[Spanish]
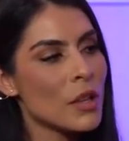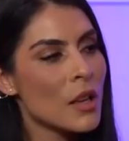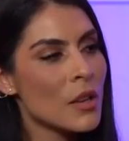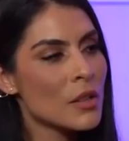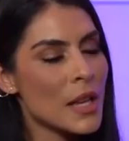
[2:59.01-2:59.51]

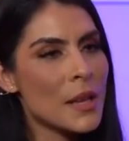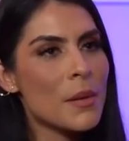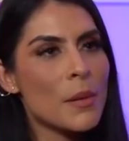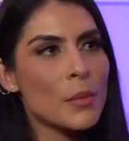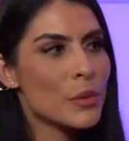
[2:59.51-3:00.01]
O sea, ya
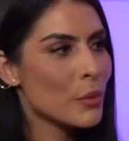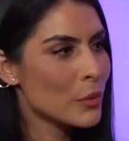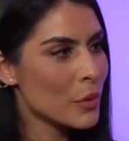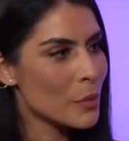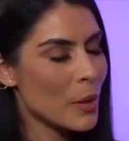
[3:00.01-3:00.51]
vivíamos
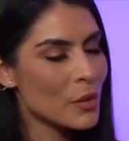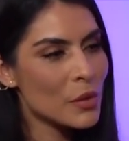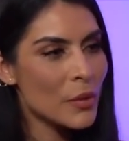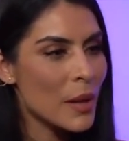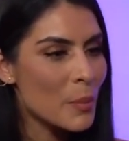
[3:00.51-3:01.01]
juntos, para
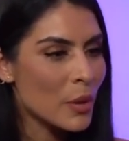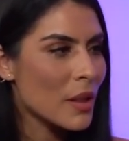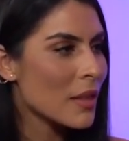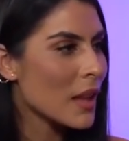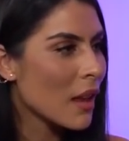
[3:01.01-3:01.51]
nosotros no era
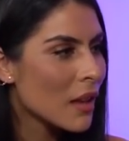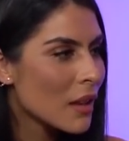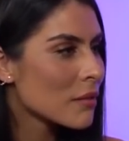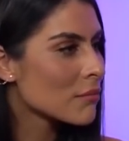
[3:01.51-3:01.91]
importante